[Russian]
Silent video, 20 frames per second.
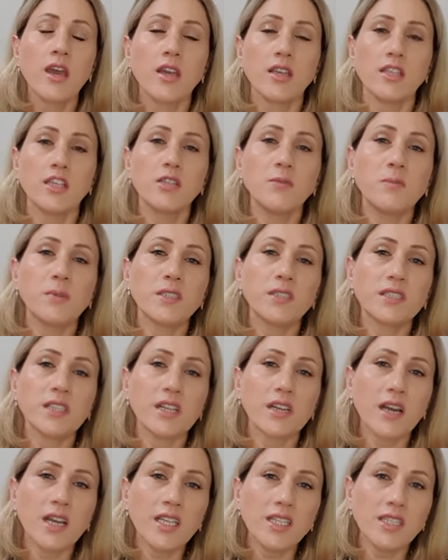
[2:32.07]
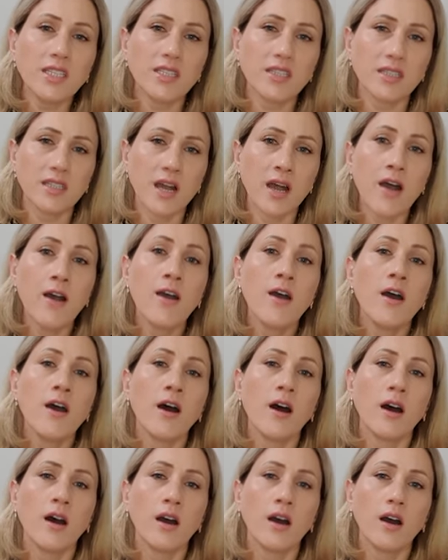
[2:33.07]
Здесь постарайтесь, да,
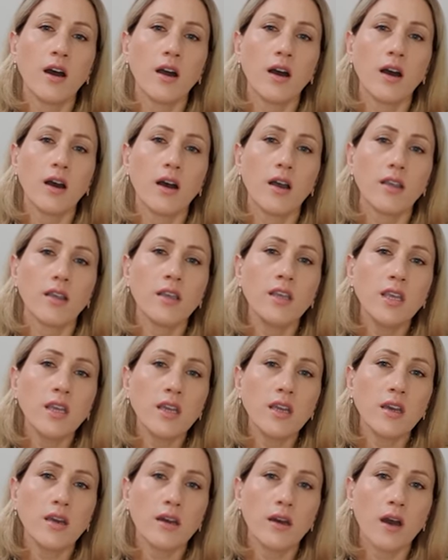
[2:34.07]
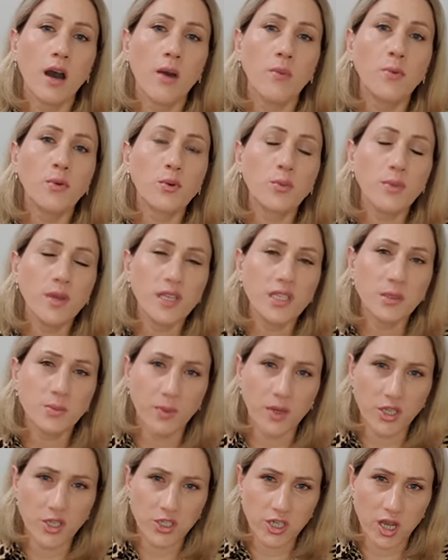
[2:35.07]
а, не обрубить с
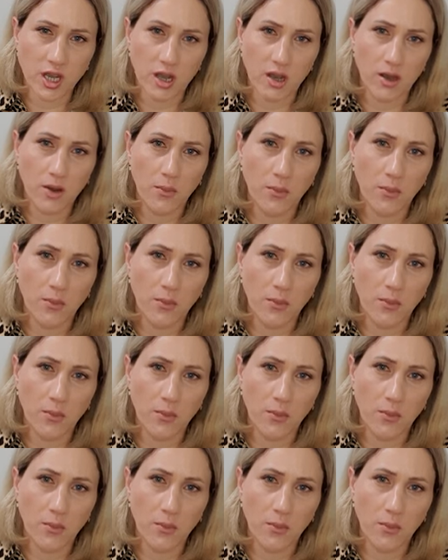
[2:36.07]
плеча.